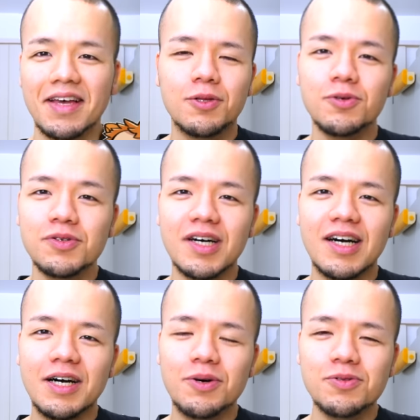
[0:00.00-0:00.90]
という
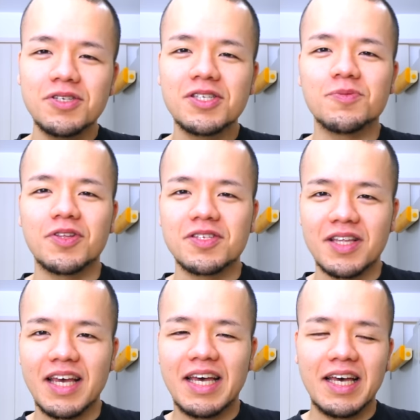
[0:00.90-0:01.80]
か本日もです
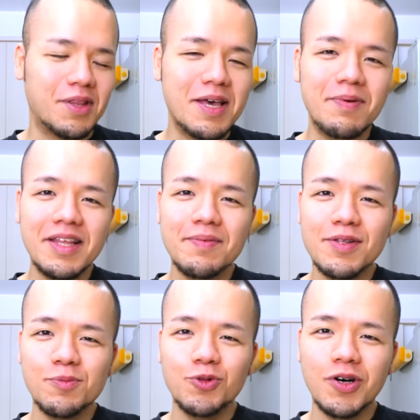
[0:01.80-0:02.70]
ね、ネバネバ
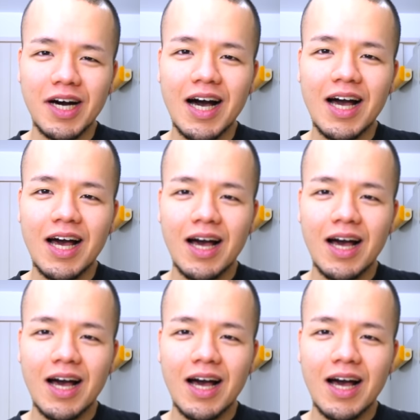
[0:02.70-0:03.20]
のものが